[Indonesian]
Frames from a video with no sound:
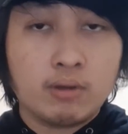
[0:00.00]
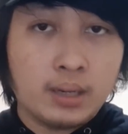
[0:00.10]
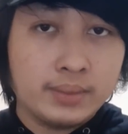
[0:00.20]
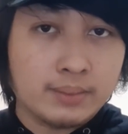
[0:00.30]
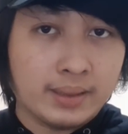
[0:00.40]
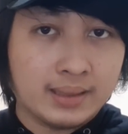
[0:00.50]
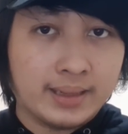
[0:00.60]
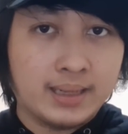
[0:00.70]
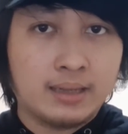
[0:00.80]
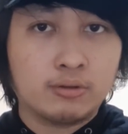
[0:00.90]
gue lebih semangat
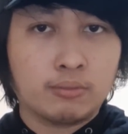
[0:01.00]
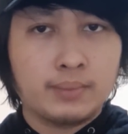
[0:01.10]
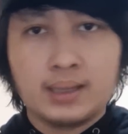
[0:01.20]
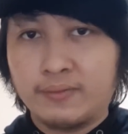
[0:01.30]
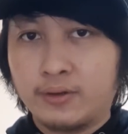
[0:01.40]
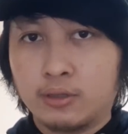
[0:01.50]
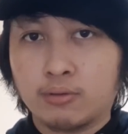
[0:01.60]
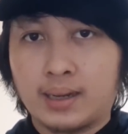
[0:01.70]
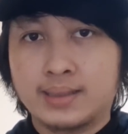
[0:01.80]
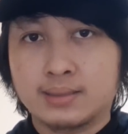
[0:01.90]
lagi nih untuk bikin video
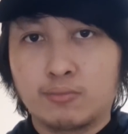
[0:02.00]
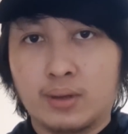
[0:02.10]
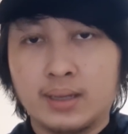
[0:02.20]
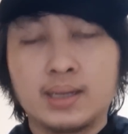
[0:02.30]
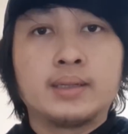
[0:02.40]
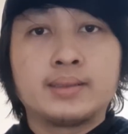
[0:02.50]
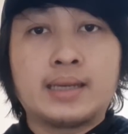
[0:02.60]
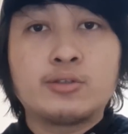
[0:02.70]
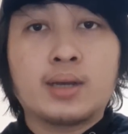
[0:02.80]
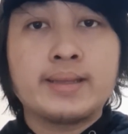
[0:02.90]
untuk kalian semua.
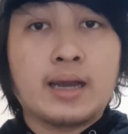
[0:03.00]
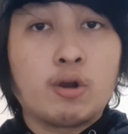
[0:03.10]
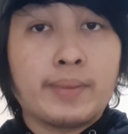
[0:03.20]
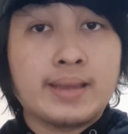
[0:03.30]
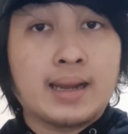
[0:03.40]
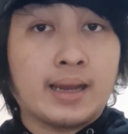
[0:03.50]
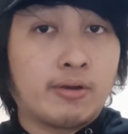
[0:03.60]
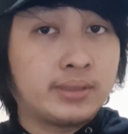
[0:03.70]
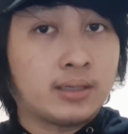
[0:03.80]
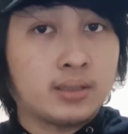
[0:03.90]
Dan juga jangan lupa
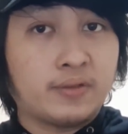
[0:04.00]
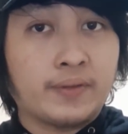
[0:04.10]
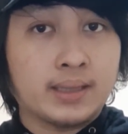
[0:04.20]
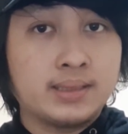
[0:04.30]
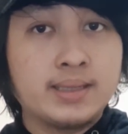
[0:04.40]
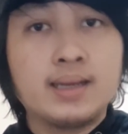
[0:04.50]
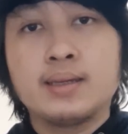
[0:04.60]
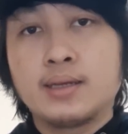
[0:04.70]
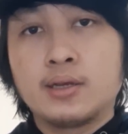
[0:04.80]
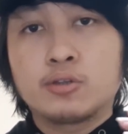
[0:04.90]
nyalakan lonceng
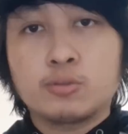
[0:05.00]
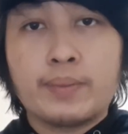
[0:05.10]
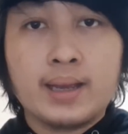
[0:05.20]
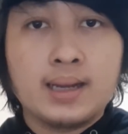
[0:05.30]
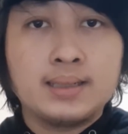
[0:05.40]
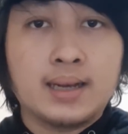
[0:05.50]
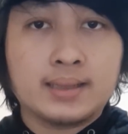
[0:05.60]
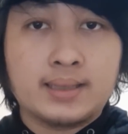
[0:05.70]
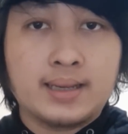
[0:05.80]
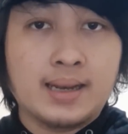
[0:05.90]
notifikasinya supaya kalian
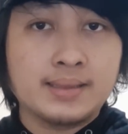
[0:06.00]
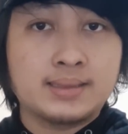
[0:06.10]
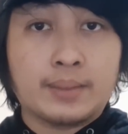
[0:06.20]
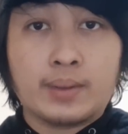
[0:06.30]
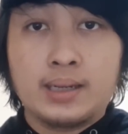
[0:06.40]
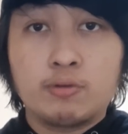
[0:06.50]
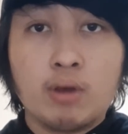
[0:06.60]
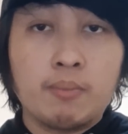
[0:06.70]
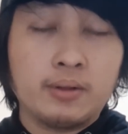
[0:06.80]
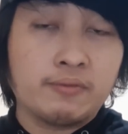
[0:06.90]
nggak ketinggalan setiap kali
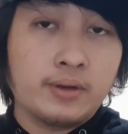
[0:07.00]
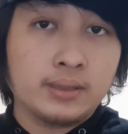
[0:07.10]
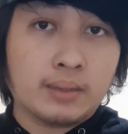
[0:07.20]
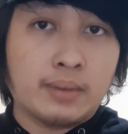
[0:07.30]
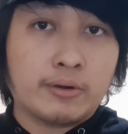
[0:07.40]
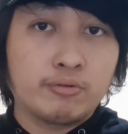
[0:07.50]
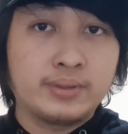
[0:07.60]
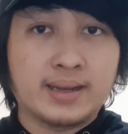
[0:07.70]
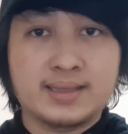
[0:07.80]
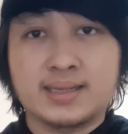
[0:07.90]
gue upload video yang
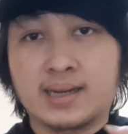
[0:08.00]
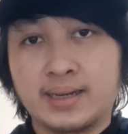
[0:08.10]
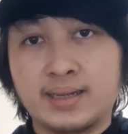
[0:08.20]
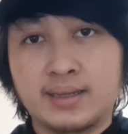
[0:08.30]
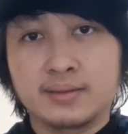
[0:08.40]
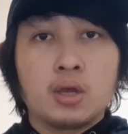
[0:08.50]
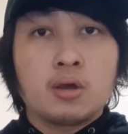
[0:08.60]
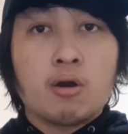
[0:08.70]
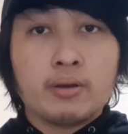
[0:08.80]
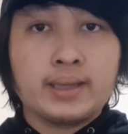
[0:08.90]
terbaru dari channel ini.
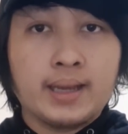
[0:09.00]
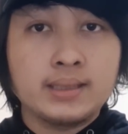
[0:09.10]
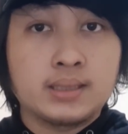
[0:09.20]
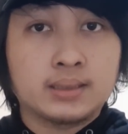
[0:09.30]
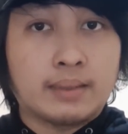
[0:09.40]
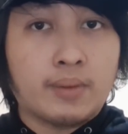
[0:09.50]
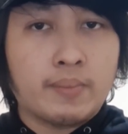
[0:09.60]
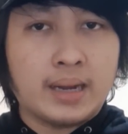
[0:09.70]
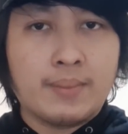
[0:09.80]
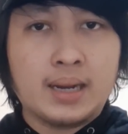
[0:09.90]
Oke guys, jadi
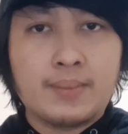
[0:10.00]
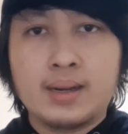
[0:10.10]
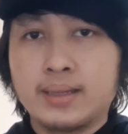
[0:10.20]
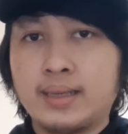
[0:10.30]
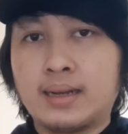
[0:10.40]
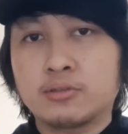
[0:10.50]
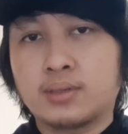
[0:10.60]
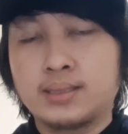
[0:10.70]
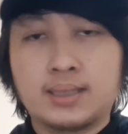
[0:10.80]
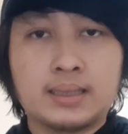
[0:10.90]
tanpa berlama-lama lagi
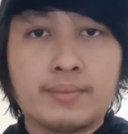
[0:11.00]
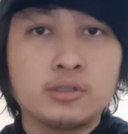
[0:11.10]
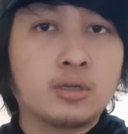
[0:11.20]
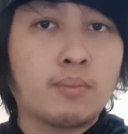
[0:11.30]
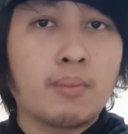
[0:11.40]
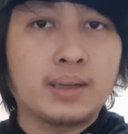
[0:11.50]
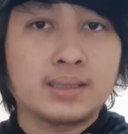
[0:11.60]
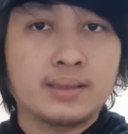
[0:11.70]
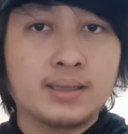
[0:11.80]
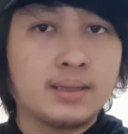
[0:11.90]
langsung aja kita masuk ke
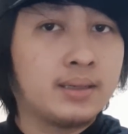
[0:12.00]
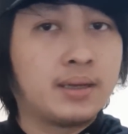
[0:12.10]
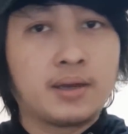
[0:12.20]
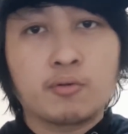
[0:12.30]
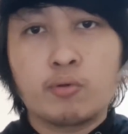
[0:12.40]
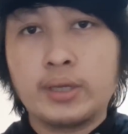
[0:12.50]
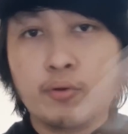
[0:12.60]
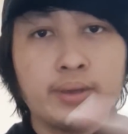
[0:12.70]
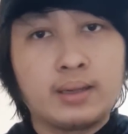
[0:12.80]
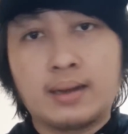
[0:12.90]
pembahasannya. Kui
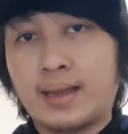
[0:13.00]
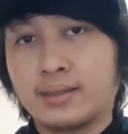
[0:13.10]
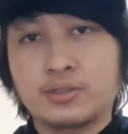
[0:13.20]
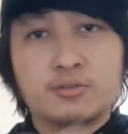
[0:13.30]
kui, let's